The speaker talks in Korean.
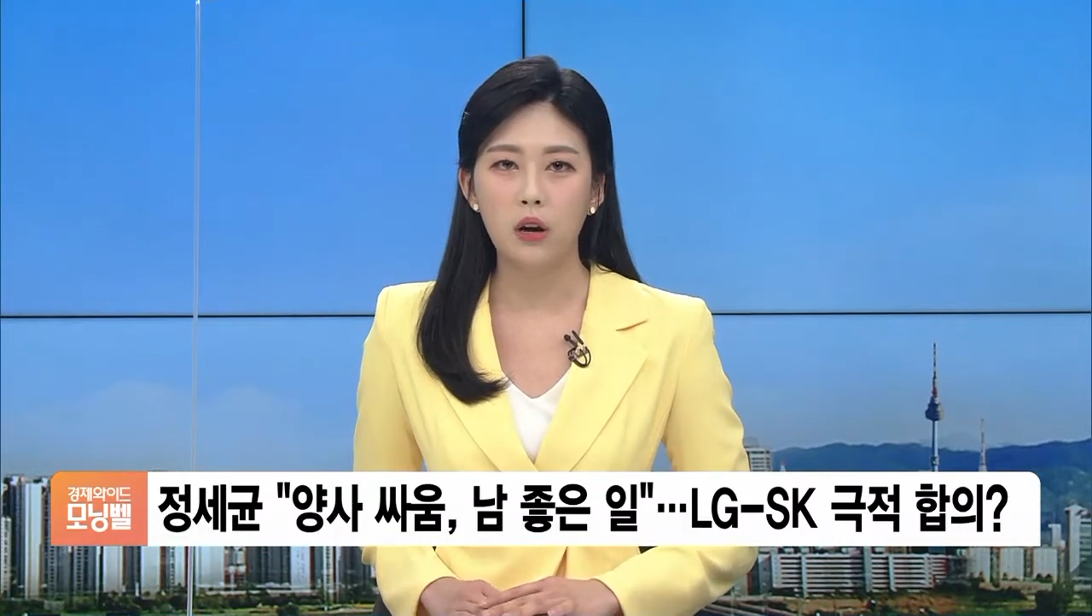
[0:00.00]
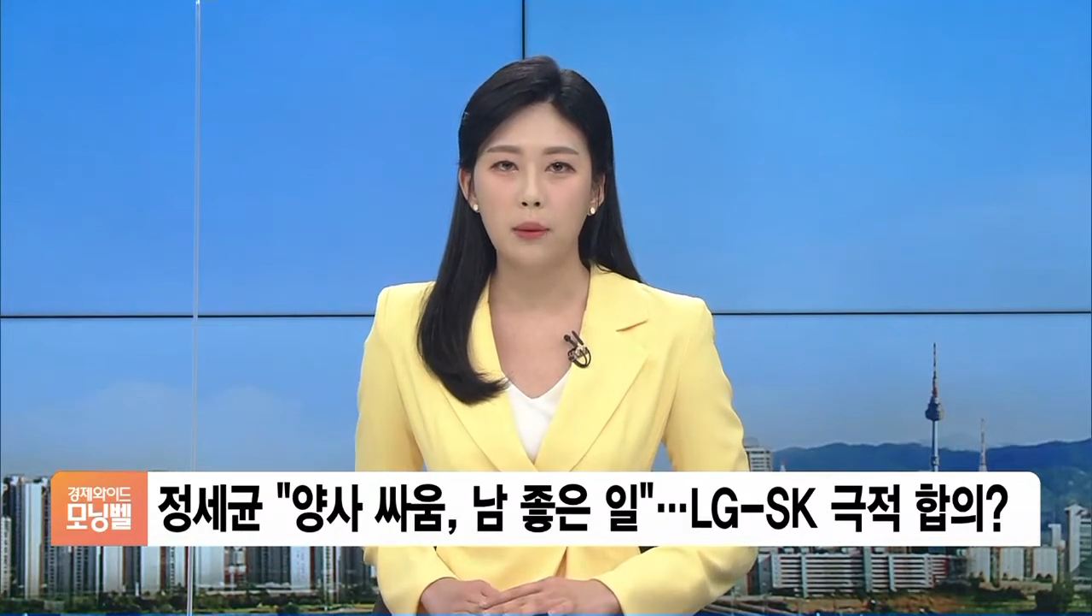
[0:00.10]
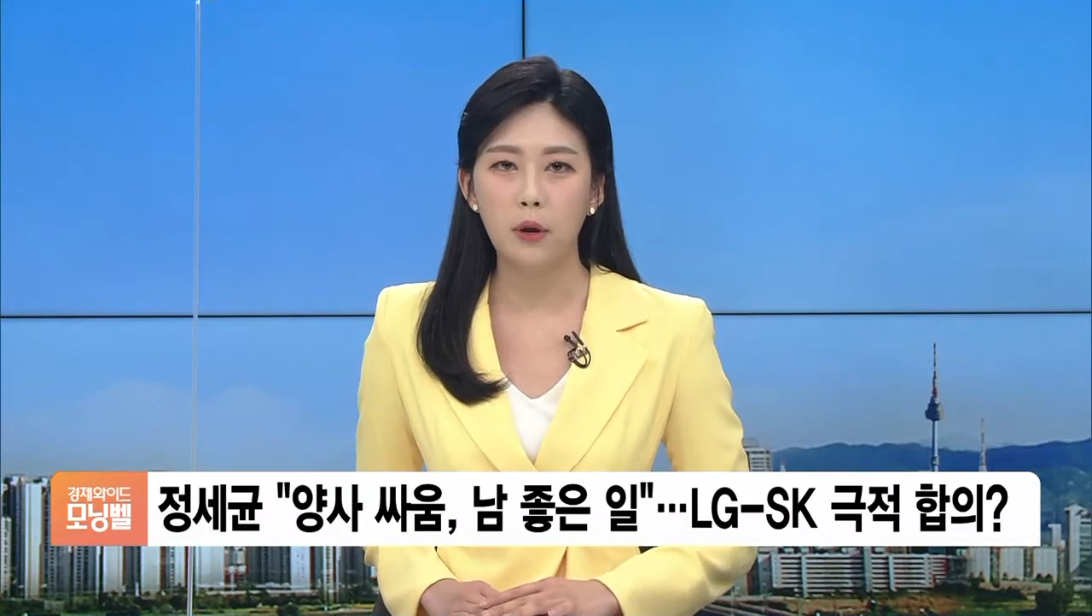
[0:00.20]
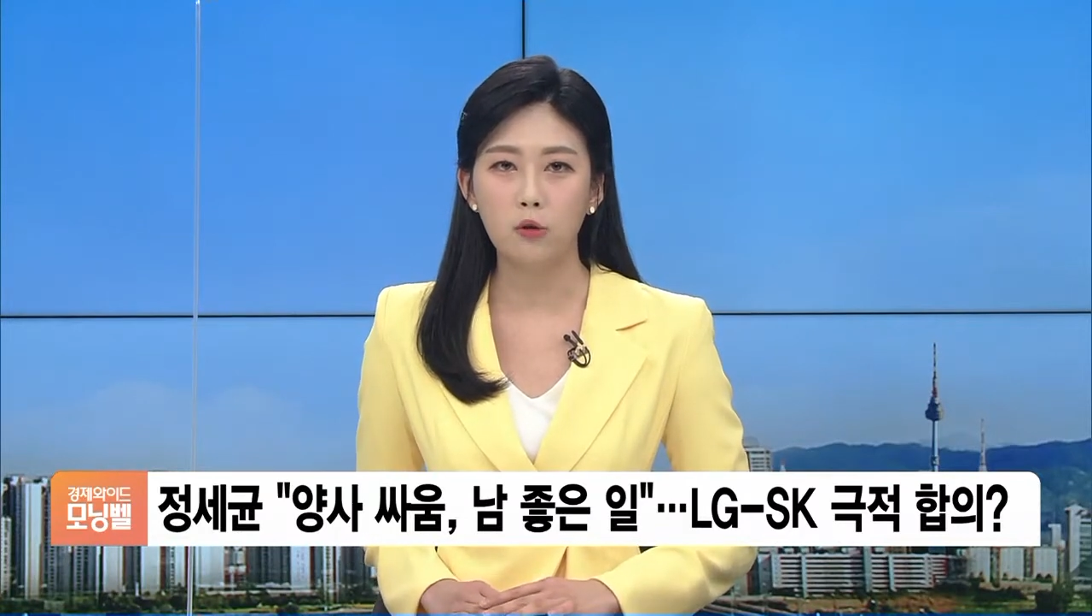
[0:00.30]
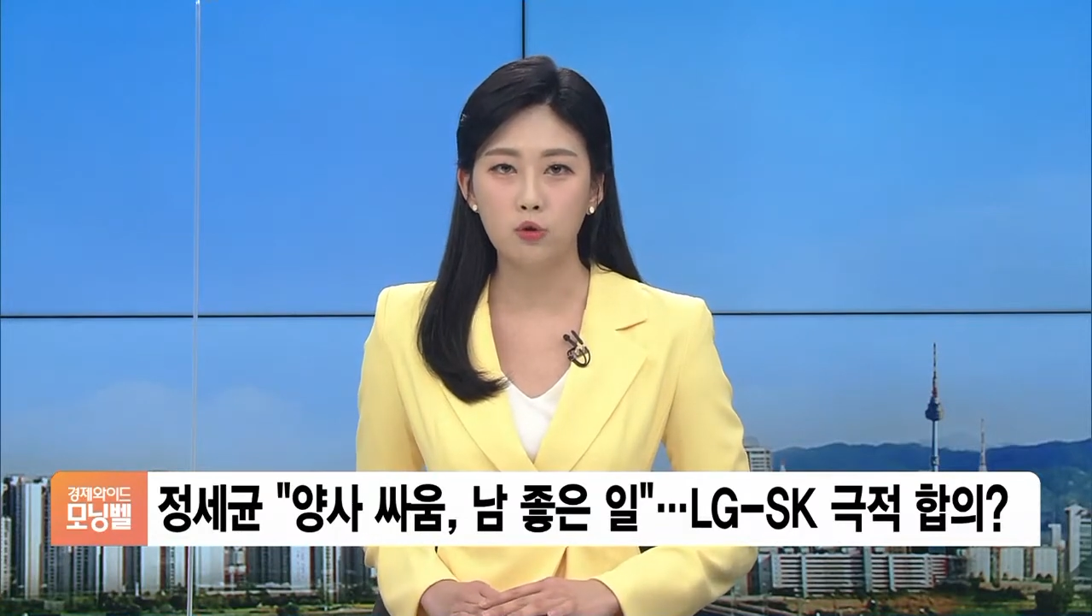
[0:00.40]

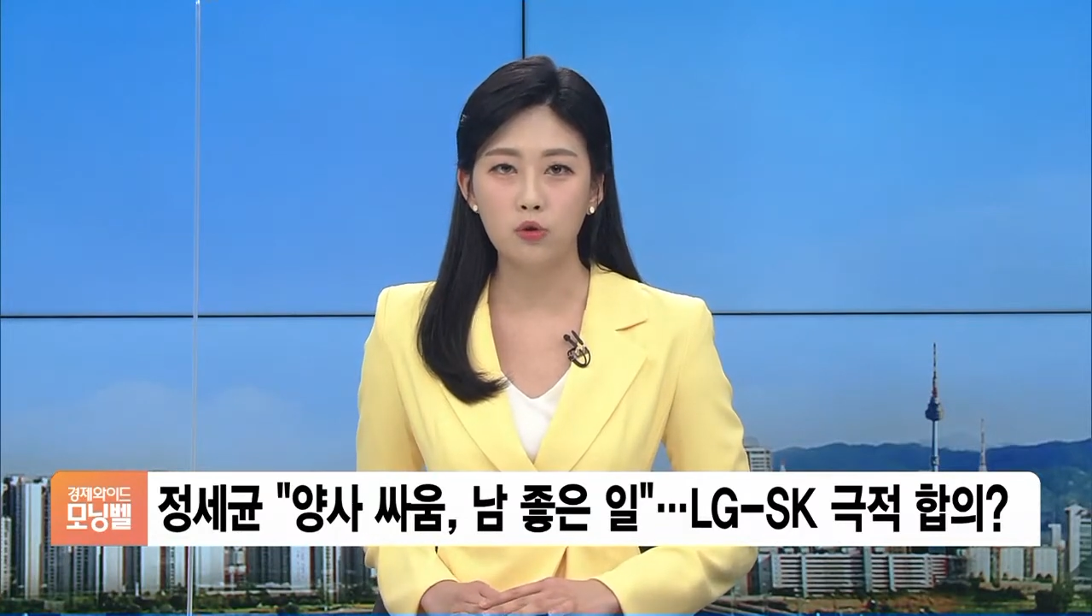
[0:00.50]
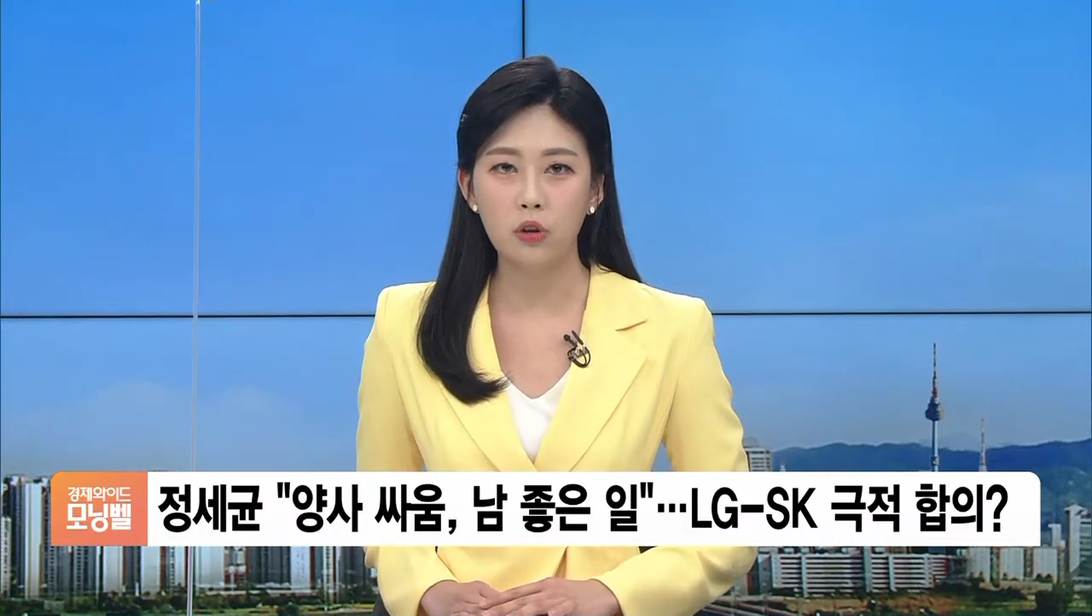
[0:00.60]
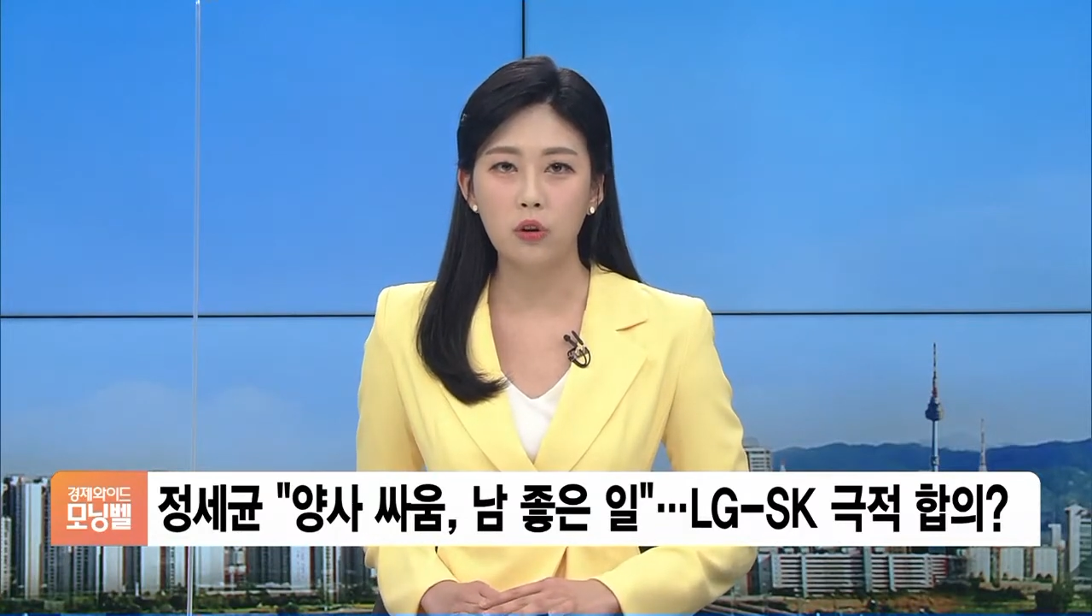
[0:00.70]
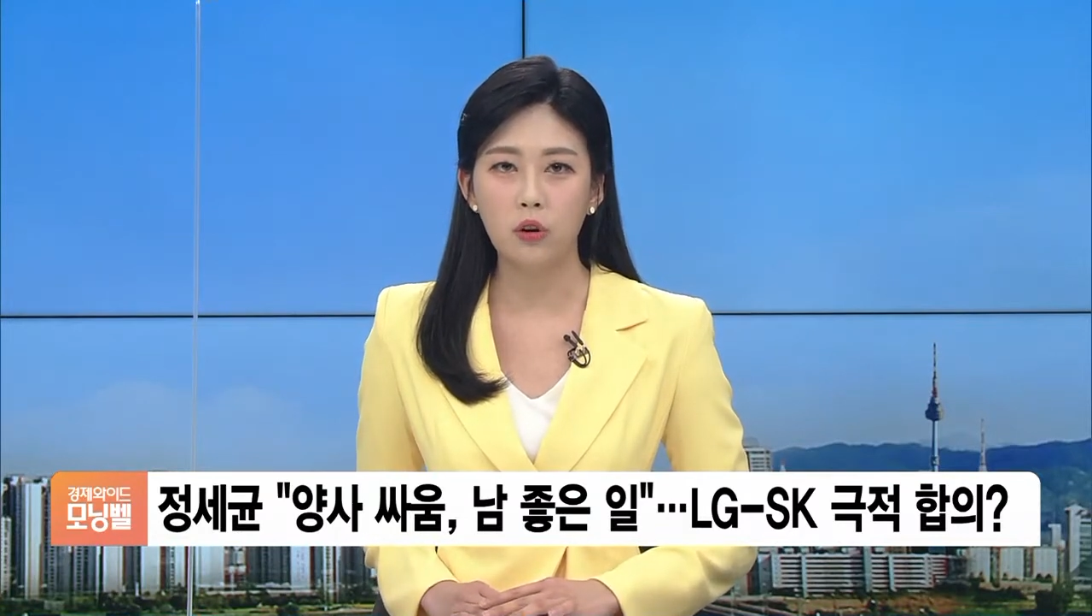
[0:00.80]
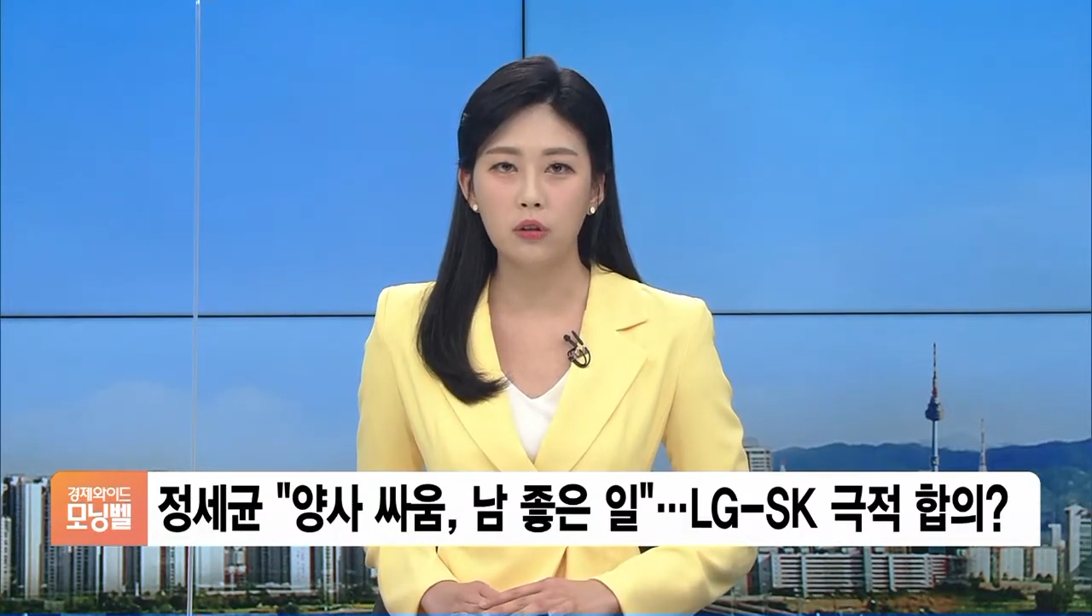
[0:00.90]
하며
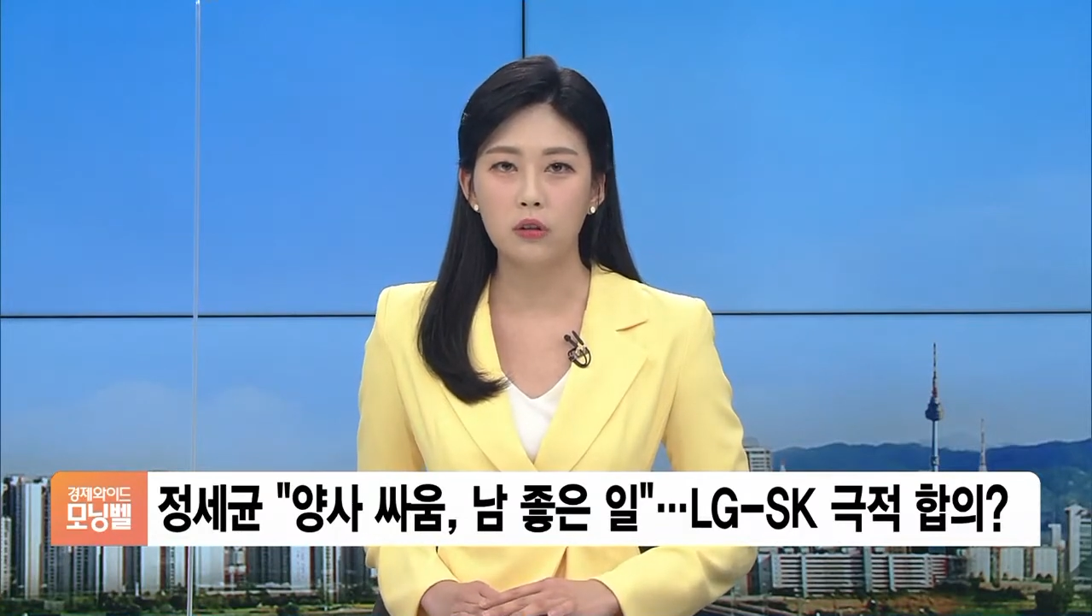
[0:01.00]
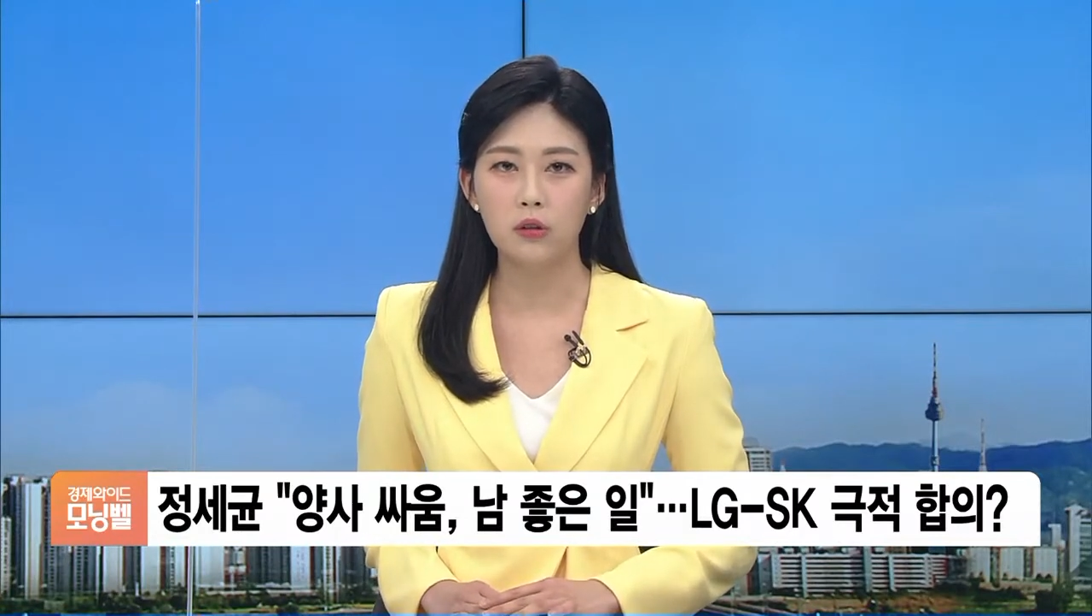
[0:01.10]
수천억 원을